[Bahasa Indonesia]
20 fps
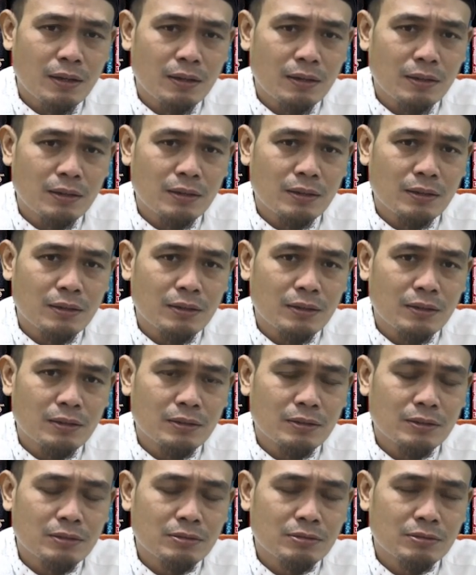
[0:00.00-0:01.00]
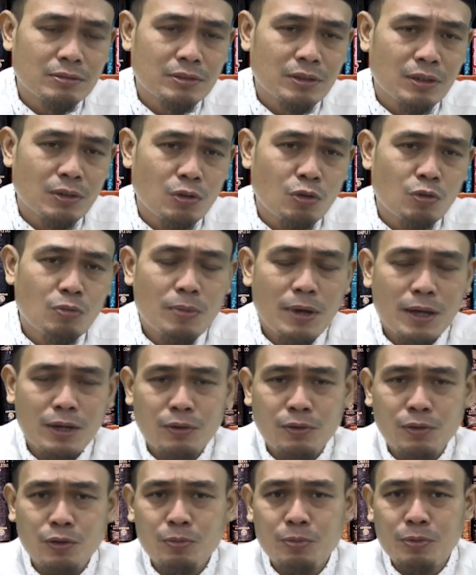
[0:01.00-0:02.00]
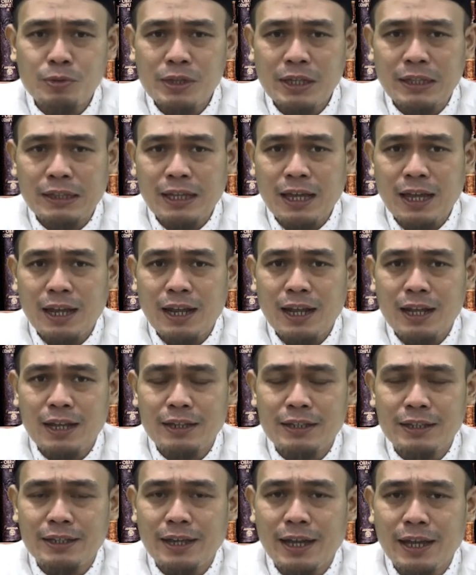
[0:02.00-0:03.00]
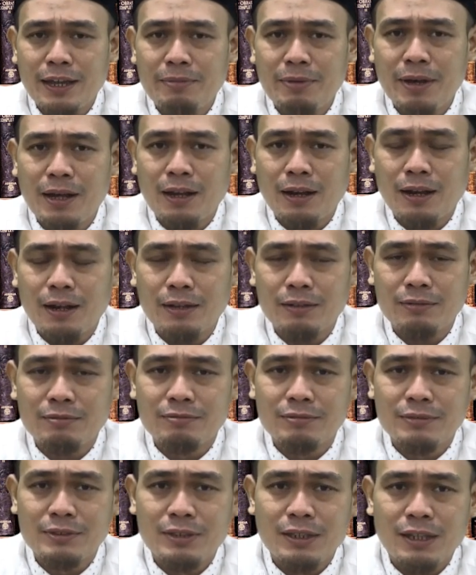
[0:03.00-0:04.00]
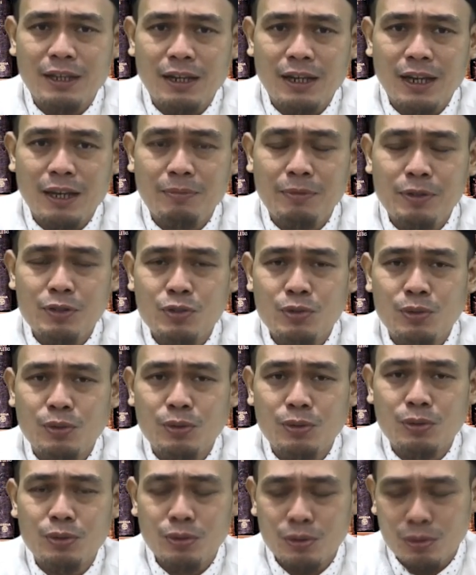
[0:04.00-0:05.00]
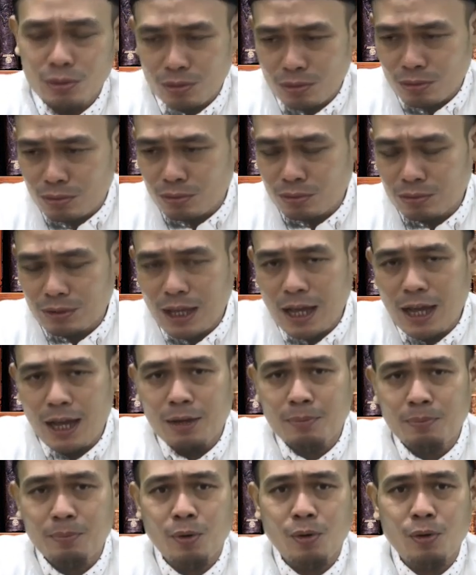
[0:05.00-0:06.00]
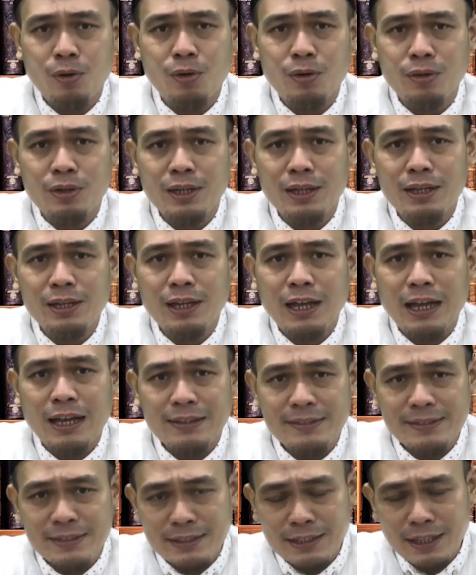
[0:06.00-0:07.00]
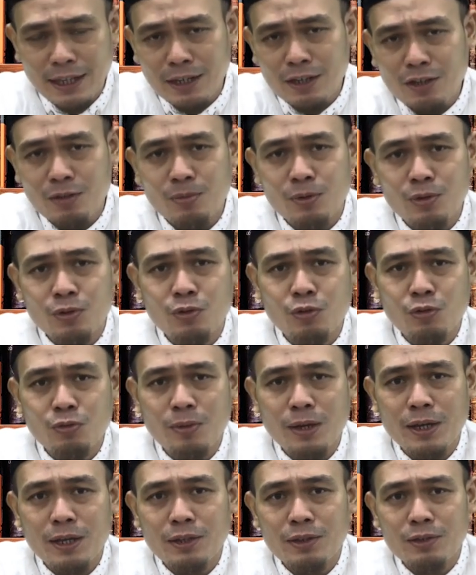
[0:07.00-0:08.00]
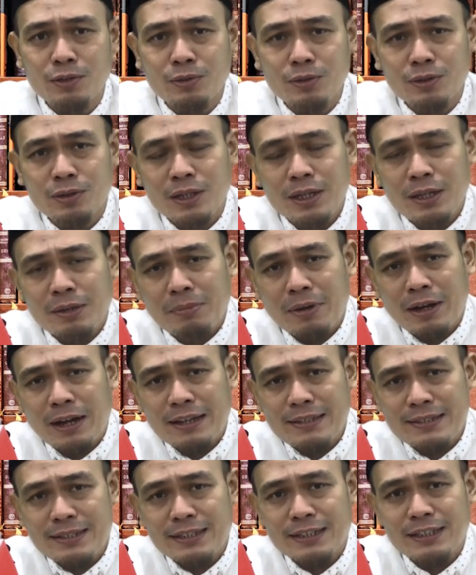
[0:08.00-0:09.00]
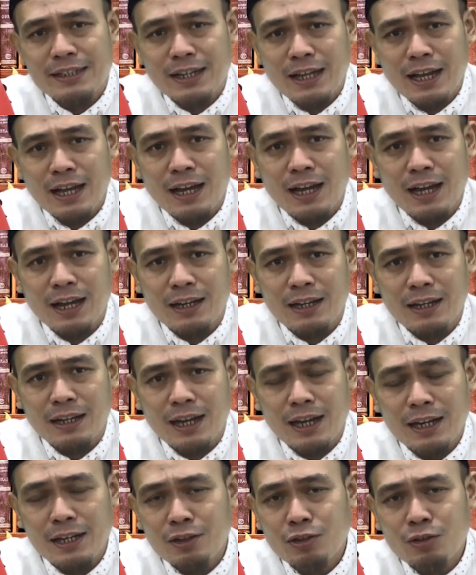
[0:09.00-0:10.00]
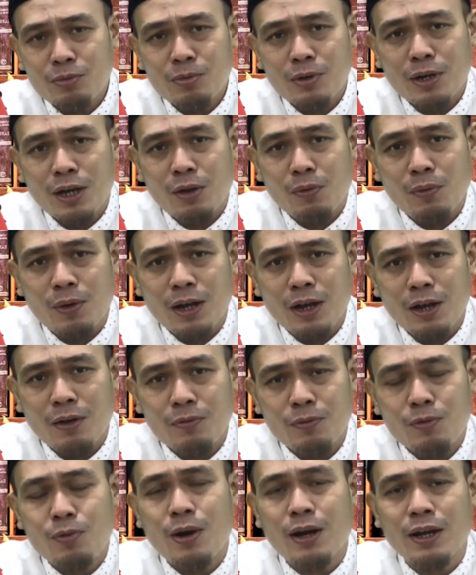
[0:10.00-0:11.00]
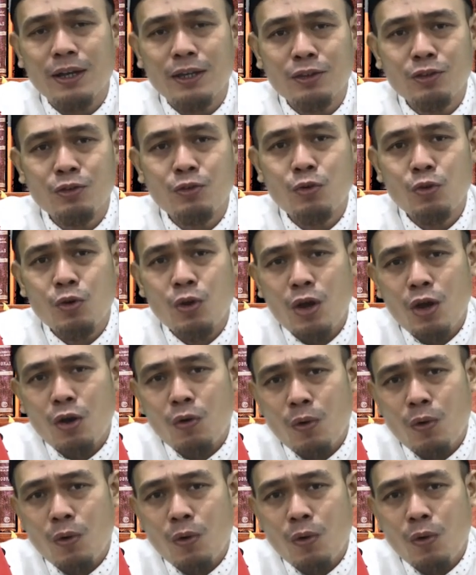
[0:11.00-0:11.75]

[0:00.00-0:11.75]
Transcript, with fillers: Uh, Umar dulu punya tanah di kaibar Nabi suruh tahan pokoknya hasil dari kebun kurma itu maka sedekahkan. Kan itu bukan wakaf uang, itu